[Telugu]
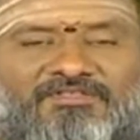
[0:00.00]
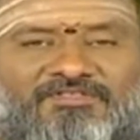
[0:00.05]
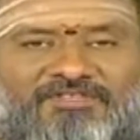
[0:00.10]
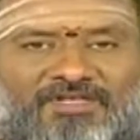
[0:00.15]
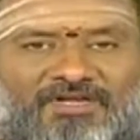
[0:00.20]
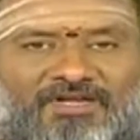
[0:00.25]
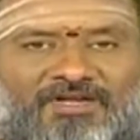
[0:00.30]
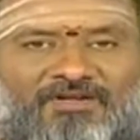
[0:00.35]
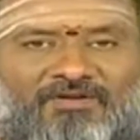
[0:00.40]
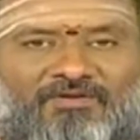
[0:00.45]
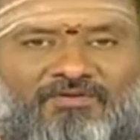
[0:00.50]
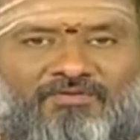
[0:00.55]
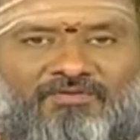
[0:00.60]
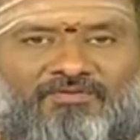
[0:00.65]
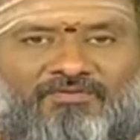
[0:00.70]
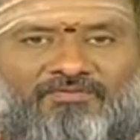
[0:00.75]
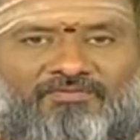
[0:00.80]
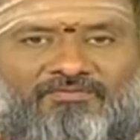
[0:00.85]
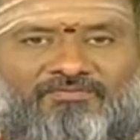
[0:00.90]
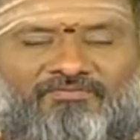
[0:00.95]
జలంలో
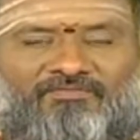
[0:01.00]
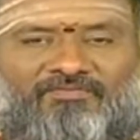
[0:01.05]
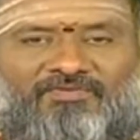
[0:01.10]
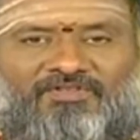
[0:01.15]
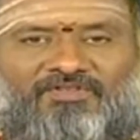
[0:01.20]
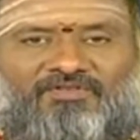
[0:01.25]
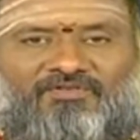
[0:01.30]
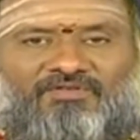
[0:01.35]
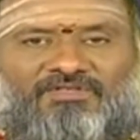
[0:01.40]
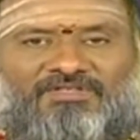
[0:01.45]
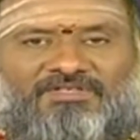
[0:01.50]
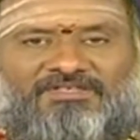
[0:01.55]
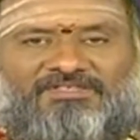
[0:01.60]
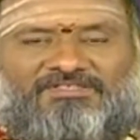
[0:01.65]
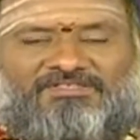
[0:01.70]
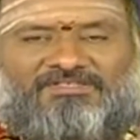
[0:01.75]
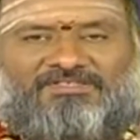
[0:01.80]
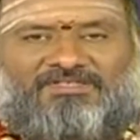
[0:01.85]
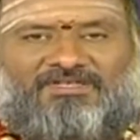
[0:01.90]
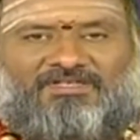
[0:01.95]
విద్యుత్
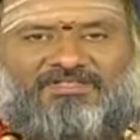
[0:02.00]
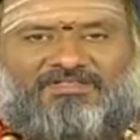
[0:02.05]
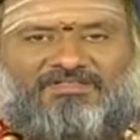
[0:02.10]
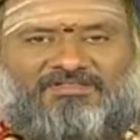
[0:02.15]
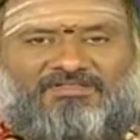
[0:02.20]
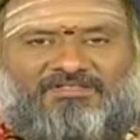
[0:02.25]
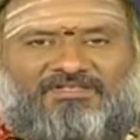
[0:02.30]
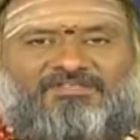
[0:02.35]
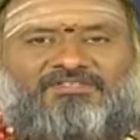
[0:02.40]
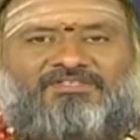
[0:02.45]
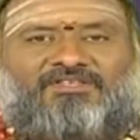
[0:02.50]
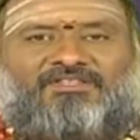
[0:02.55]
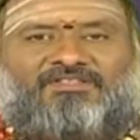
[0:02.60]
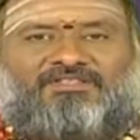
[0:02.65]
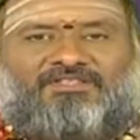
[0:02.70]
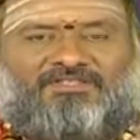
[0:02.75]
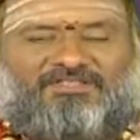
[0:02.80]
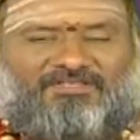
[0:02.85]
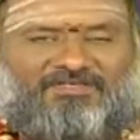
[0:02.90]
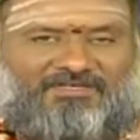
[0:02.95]
అయస్కాంత
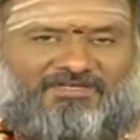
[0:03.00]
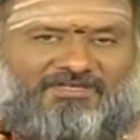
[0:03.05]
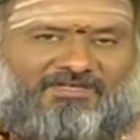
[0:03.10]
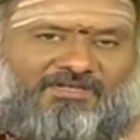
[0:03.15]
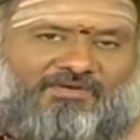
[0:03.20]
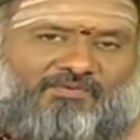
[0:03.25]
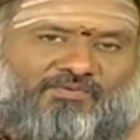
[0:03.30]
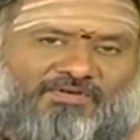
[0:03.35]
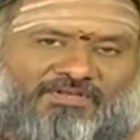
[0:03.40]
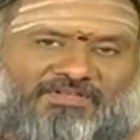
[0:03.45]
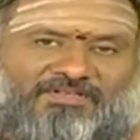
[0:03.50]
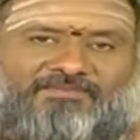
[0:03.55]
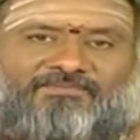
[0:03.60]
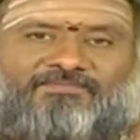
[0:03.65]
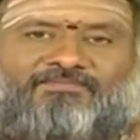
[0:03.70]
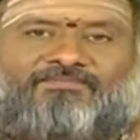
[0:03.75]
శక్తి తరంగాలు ఉంటాయి